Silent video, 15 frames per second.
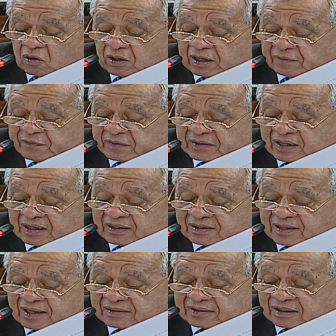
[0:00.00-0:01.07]
la
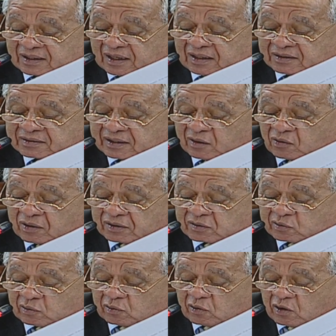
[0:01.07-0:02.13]
finalidad de realizar un
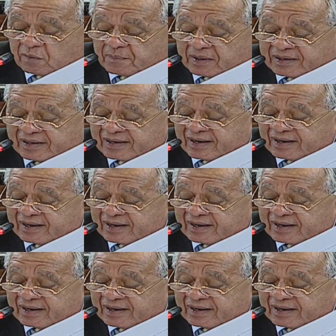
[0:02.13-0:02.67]
estudio de manera